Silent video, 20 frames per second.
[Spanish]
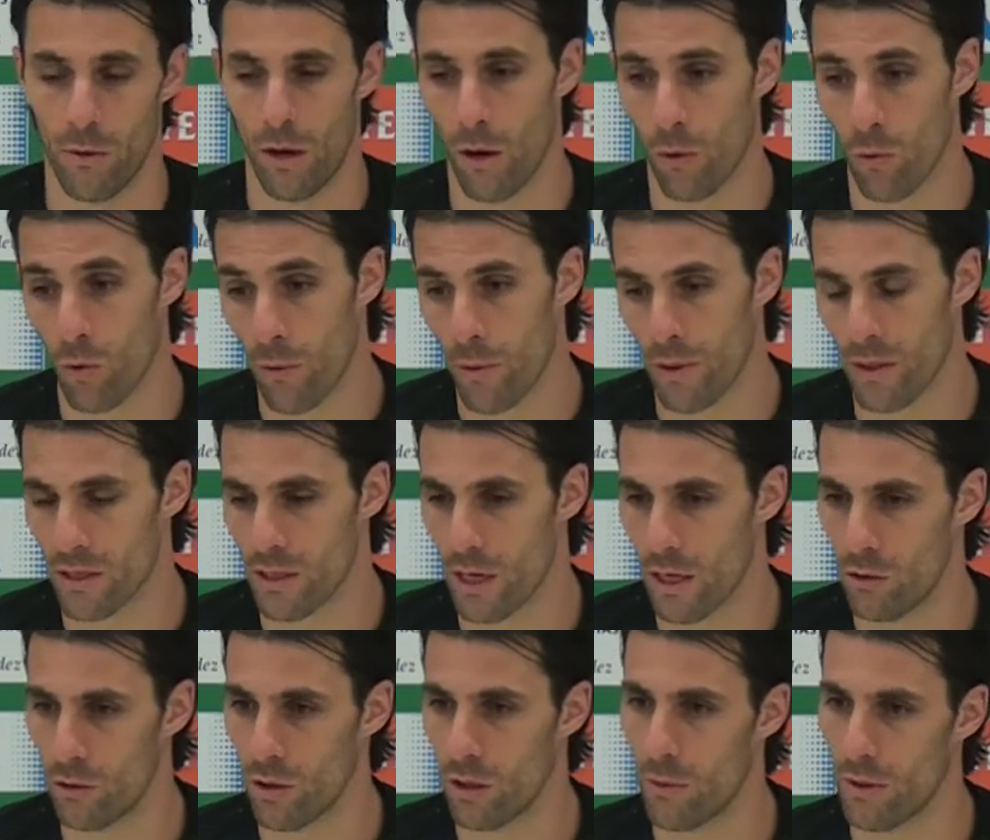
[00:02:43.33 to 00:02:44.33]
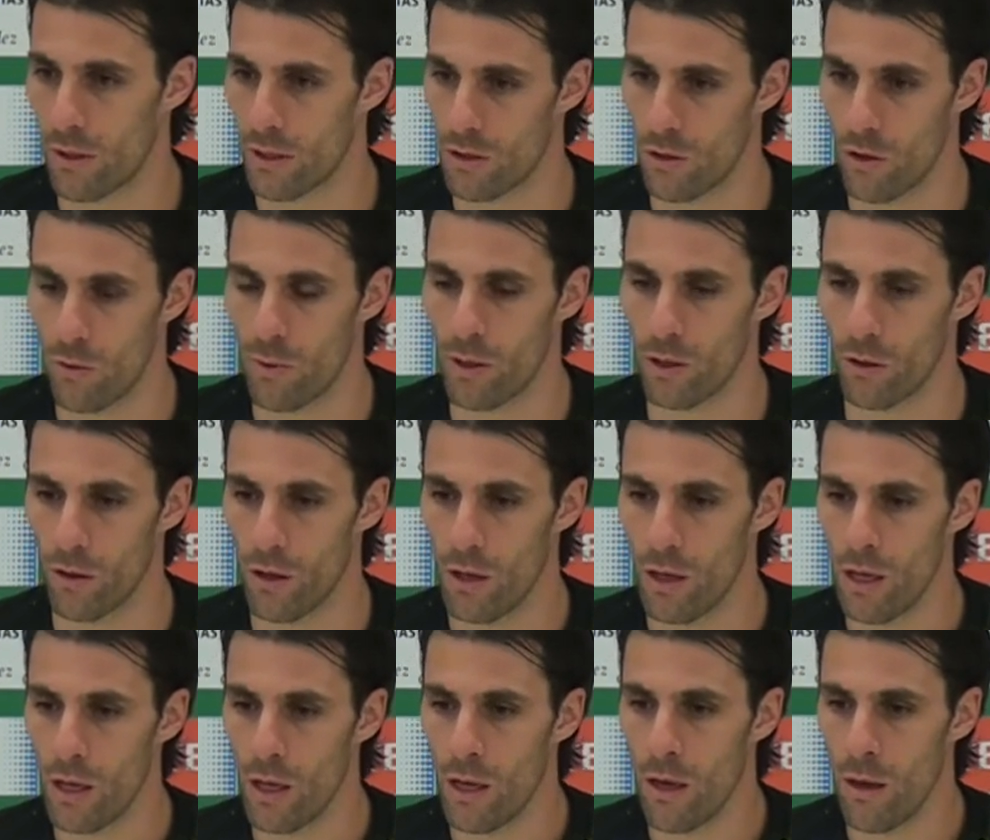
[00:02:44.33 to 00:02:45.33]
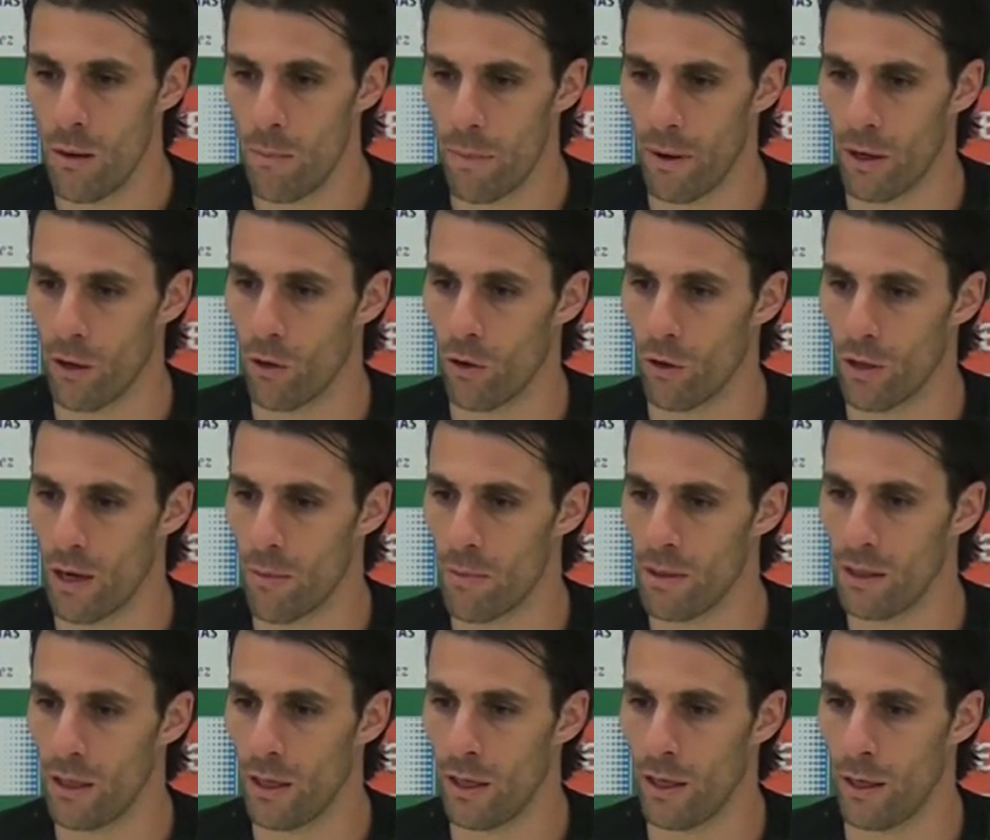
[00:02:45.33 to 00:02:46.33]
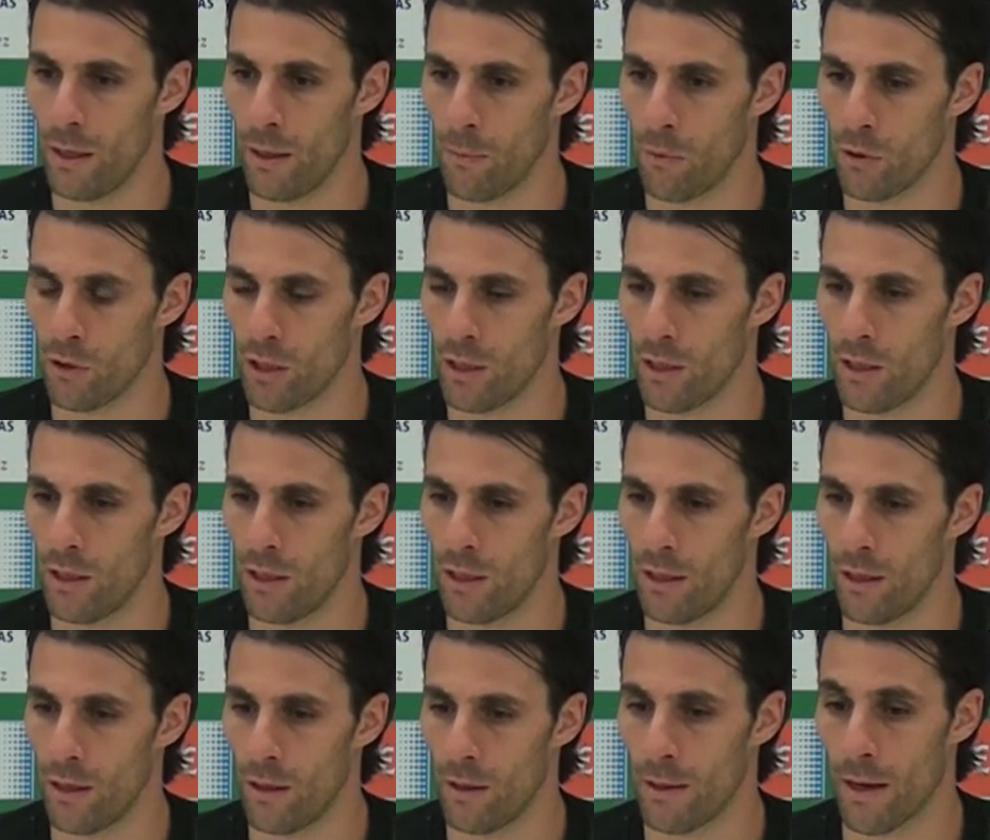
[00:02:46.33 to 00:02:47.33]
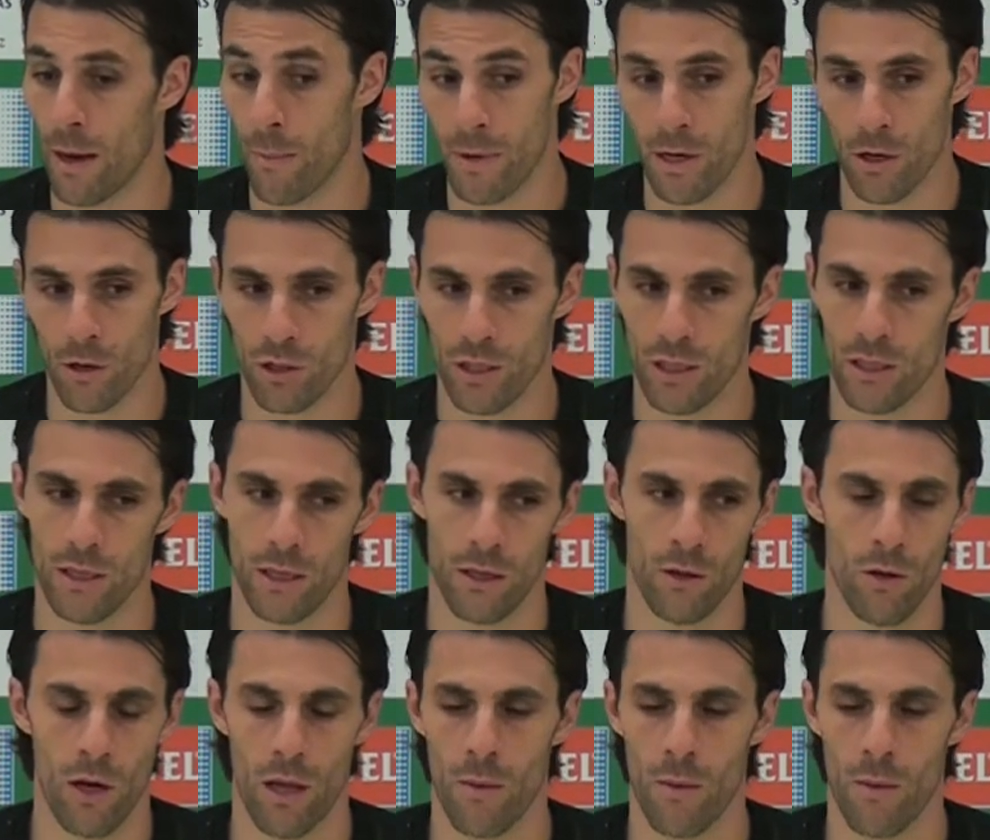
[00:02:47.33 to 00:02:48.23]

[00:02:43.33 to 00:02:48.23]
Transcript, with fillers: Algunas veces sale, otras veces no, pero, pero realmente pues el camino es ese, ¿no?